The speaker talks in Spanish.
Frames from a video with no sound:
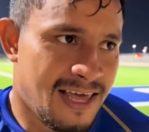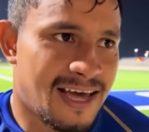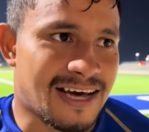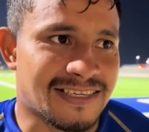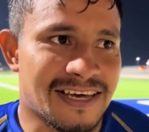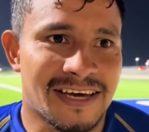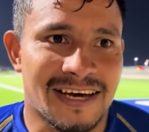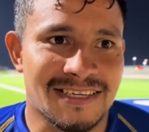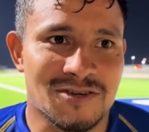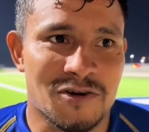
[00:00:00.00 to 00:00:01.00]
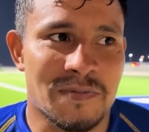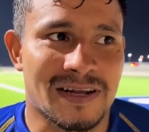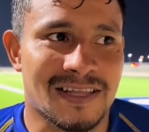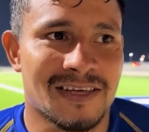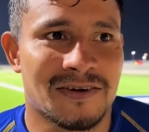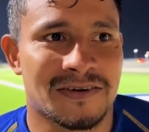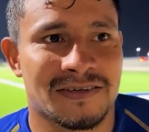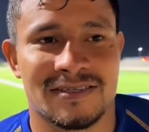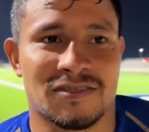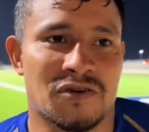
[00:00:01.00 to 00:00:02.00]
así, así son los partidos
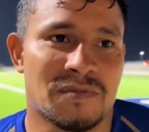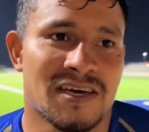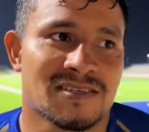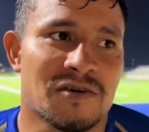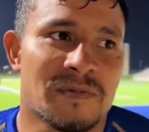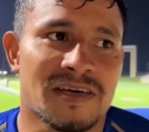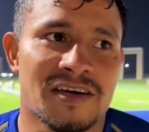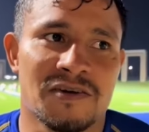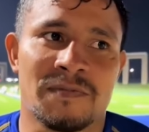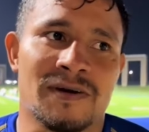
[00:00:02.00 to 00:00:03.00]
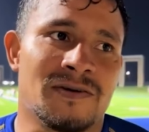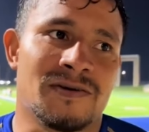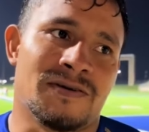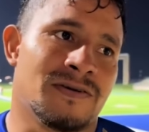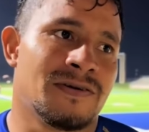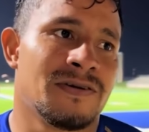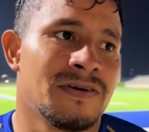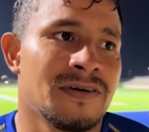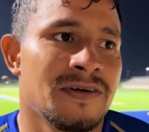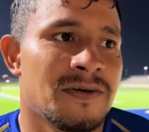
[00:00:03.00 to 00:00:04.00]
son mis ex compañeros, pero,
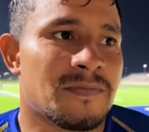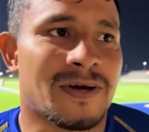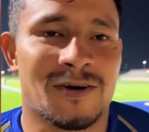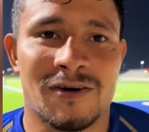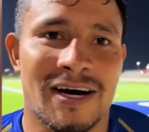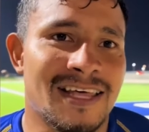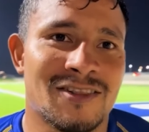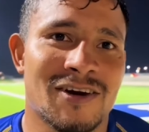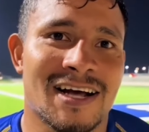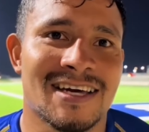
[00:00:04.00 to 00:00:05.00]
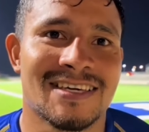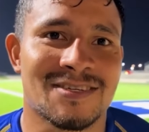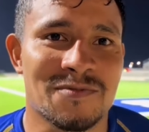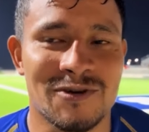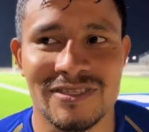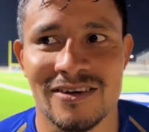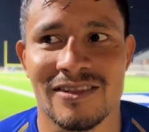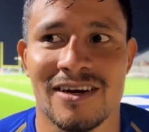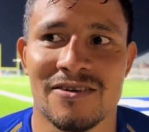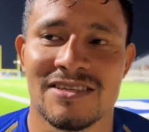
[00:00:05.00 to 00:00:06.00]
pero adentro de la cancha somos 11
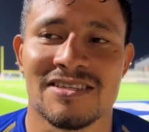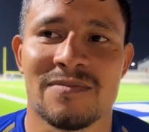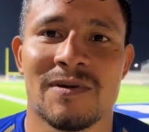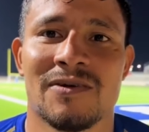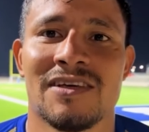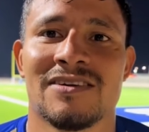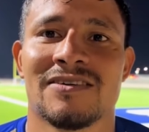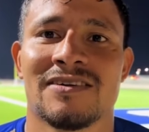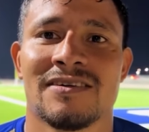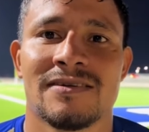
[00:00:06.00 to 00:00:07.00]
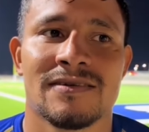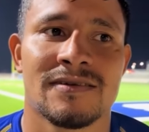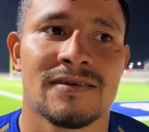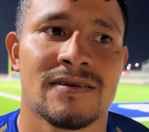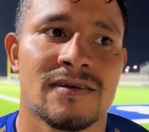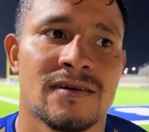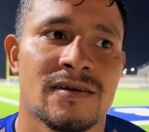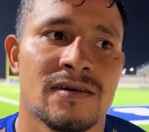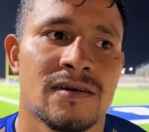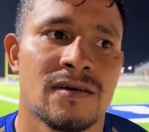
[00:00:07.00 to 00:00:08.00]
contra 11, siempre lo he dicho. ¿Y qué te dicen tus
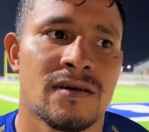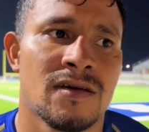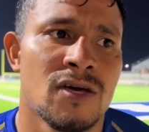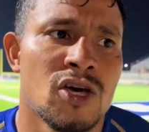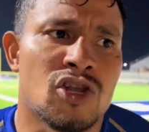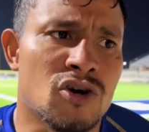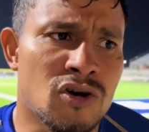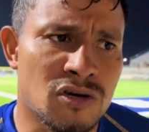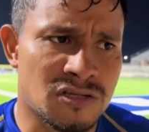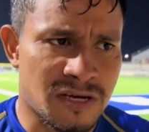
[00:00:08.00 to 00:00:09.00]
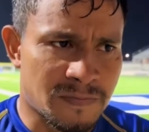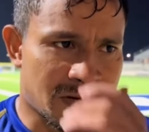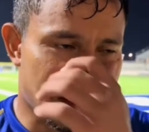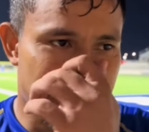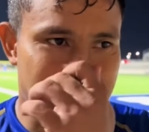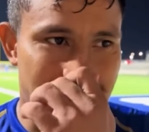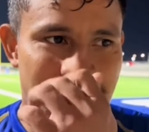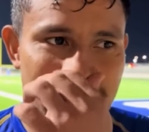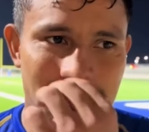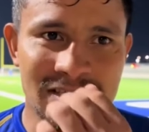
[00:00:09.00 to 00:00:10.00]
compañeros? No, siempre, siempre
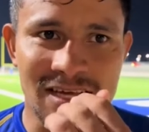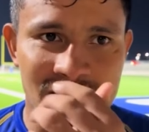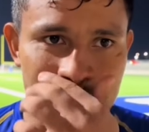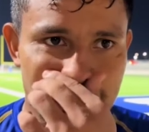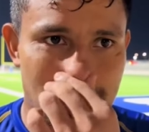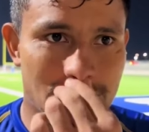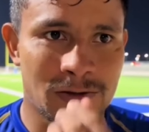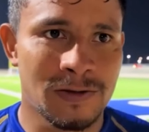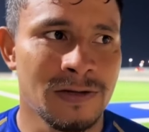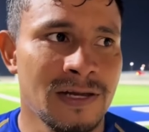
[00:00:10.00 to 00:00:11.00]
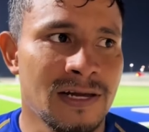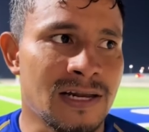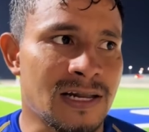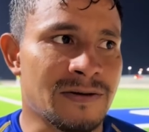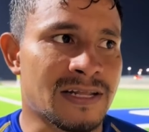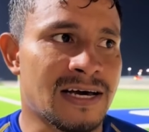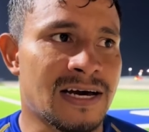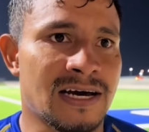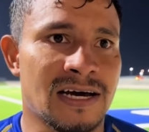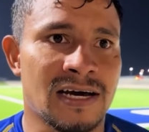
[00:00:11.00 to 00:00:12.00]
la amistad sobre todo. La
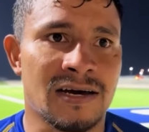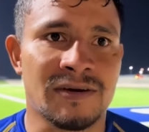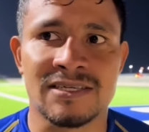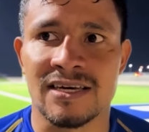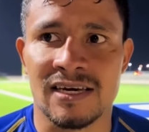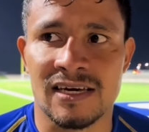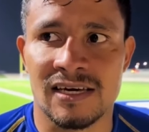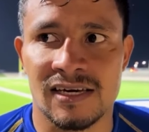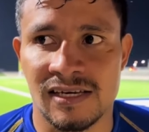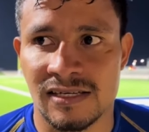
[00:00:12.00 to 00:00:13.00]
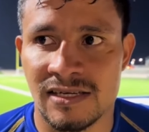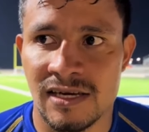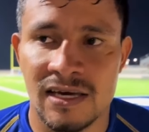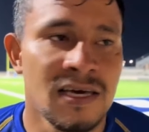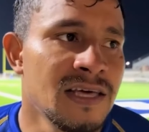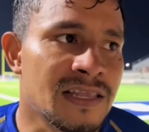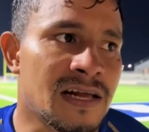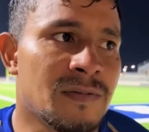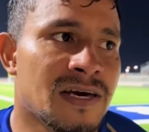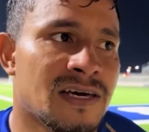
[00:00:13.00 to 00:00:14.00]
verdad, a veces tal
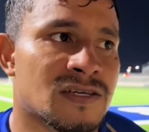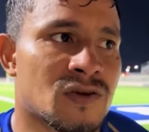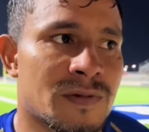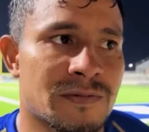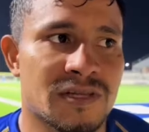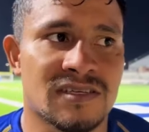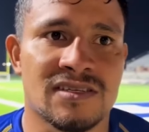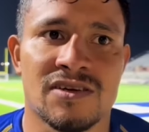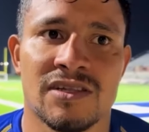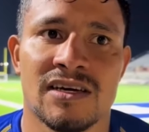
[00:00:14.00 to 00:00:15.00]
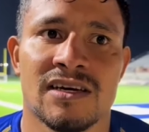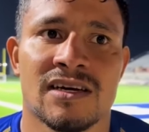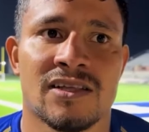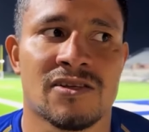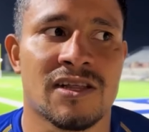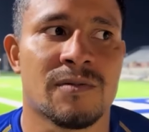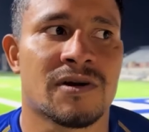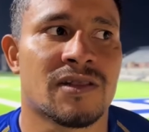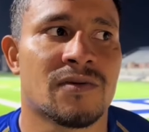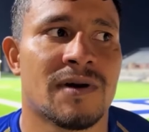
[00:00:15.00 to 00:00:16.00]
vez tomamos decisiones que no tenemos que
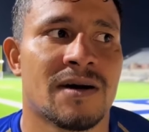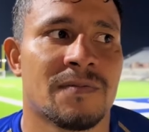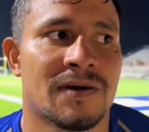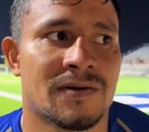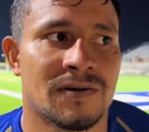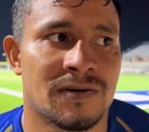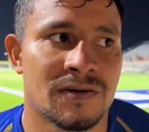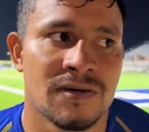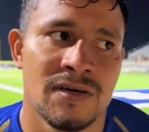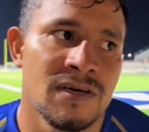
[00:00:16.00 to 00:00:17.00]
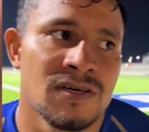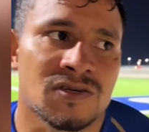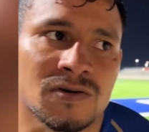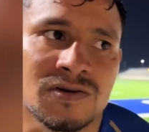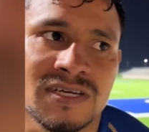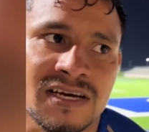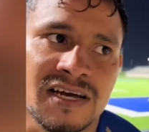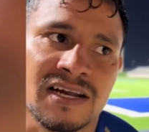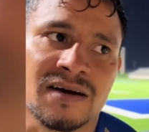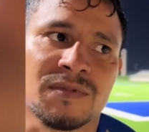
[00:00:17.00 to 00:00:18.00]
tomar, pero son cosas que en
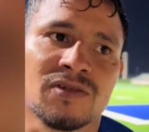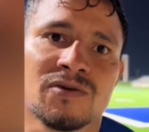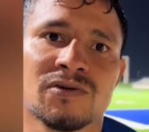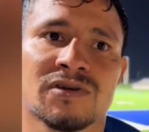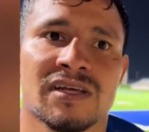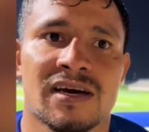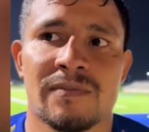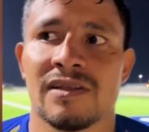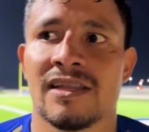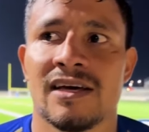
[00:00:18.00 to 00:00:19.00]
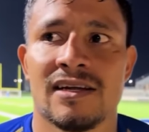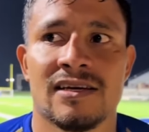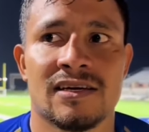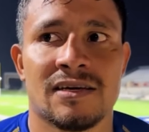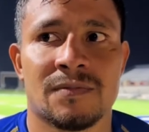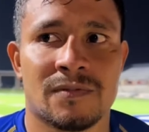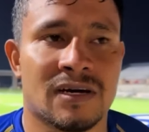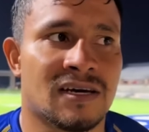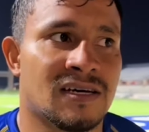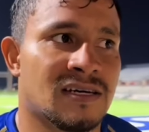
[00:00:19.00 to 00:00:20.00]
el camino uno tiene que aprender y
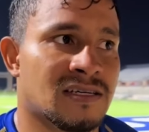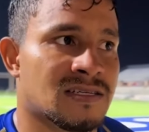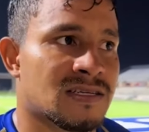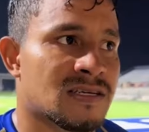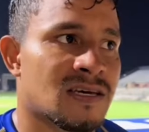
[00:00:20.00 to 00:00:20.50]
pues